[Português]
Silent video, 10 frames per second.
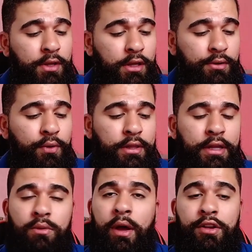e foi
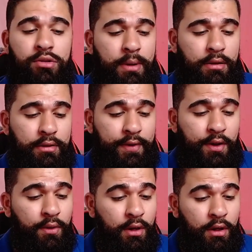tendo rendimento, tá vendo?